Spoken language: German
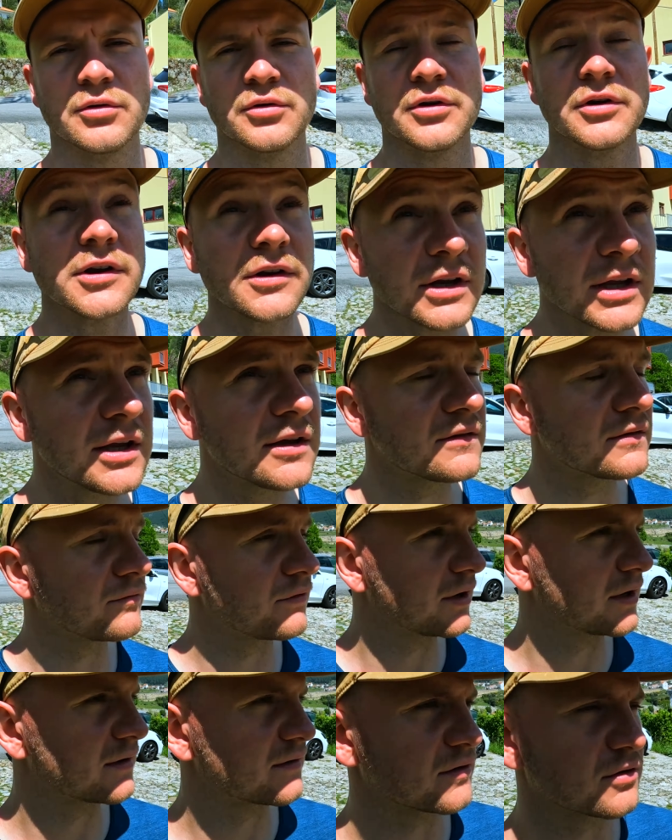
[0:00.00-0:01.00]
Und hier
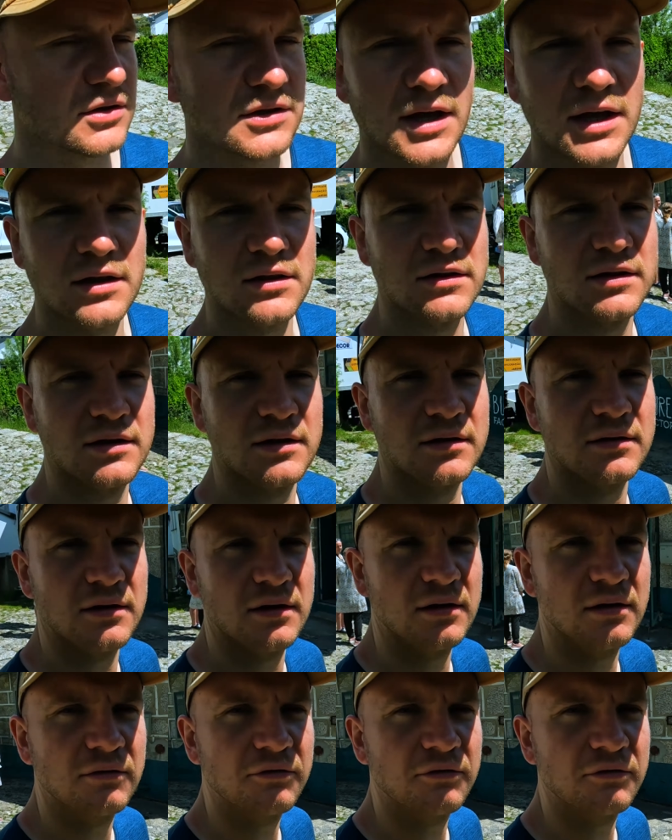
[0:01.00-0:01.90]
sind wir jetzt auch direkt hier, ne?